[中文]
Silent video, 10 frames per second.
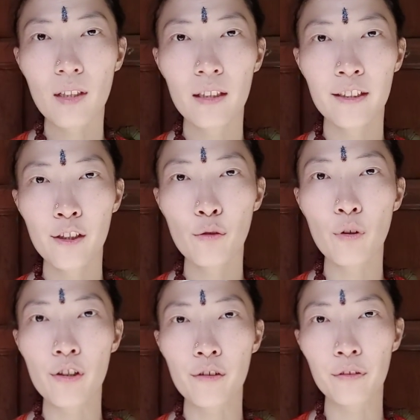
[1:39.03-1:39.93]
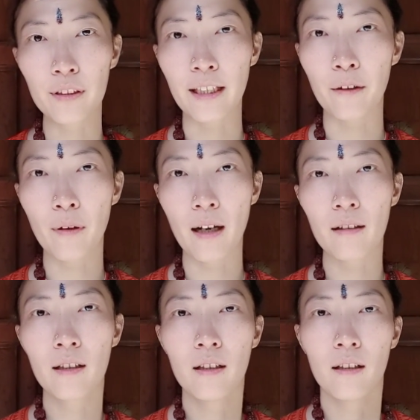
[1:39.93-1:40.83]
接受过师傅的点化，
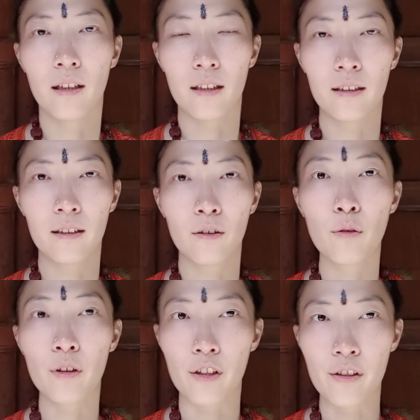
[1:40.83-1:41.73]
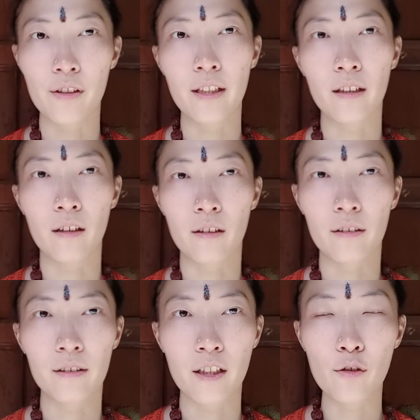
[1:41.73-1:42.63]
呃，或者是这个
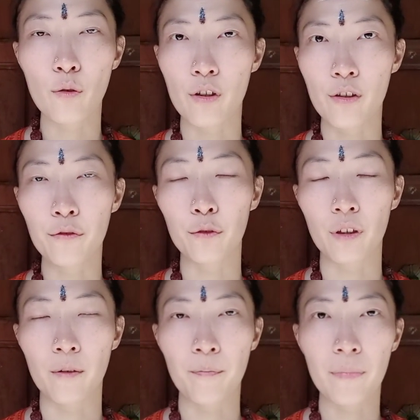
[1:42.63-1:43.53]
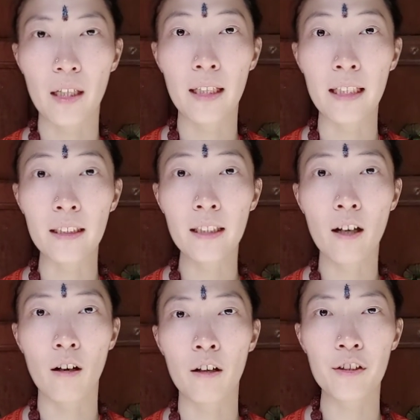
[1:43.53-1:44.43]
接受过师傅的灵
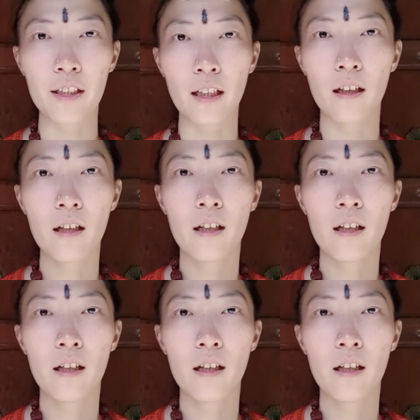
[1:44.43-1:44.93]
药 h a 的，